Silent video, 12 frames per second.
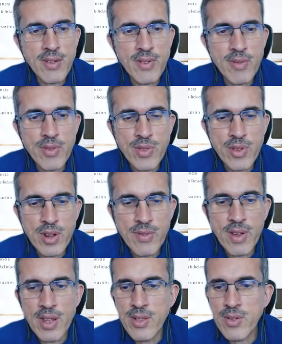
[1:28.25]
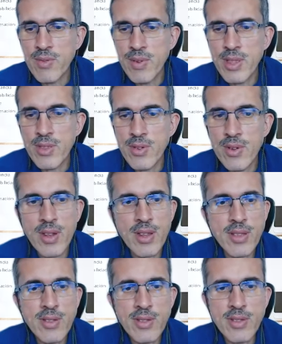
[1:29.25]
de la firma autógrafa del documento.
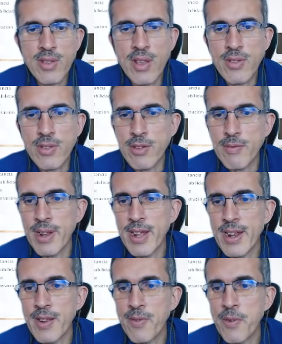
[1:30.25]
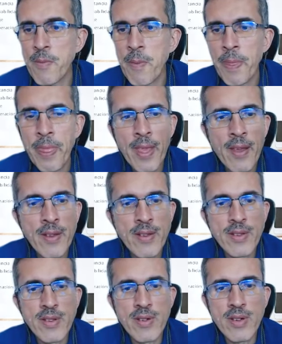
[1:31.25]
Listo, esto ya es otro parágrafo.
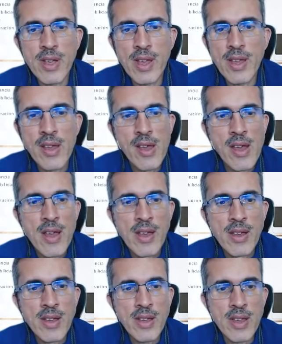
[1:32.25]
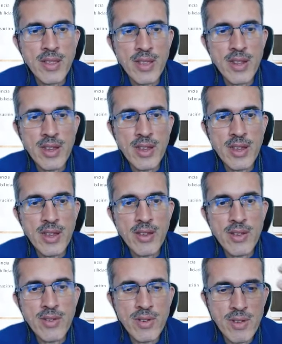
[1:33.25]
Ok, que tiene que ver con
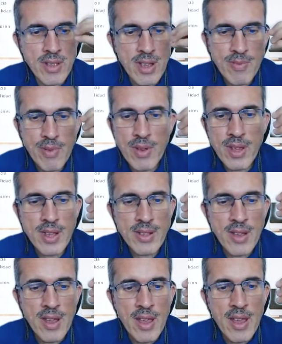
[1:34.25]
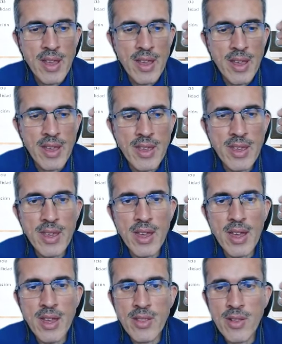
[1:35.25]
universidades públicas.
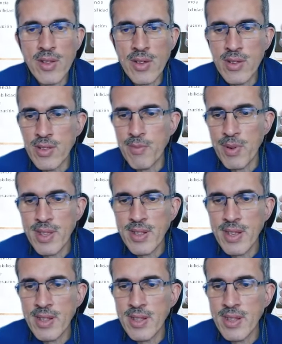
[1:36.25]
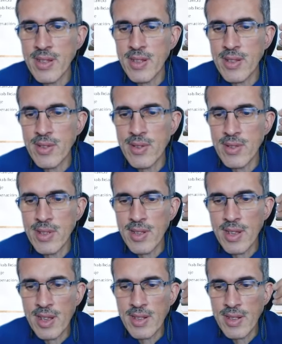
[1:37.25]
Y entonces lo que nos importa es que este inciso nos
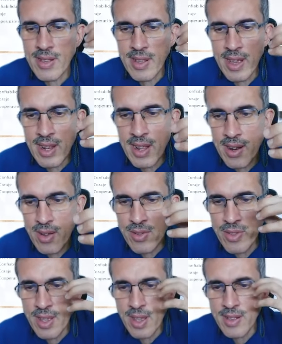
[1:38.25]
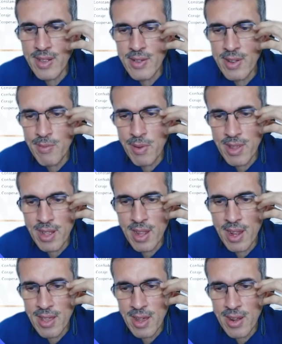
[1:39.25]
dice que si se llegan a dar contingencias con el
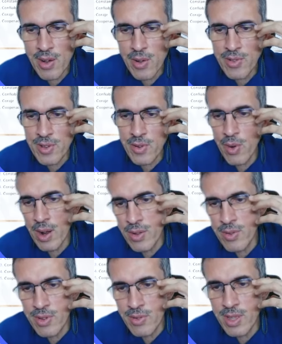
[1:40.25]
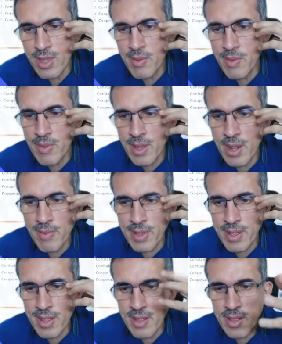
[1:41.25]
portal de la DIAN o, al contribuyente mismo se le
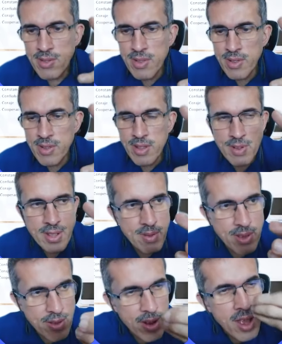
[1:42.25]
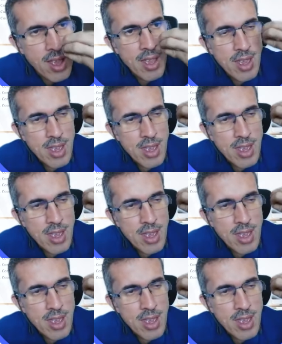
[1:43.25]
presentan situaciones de fuerza mayor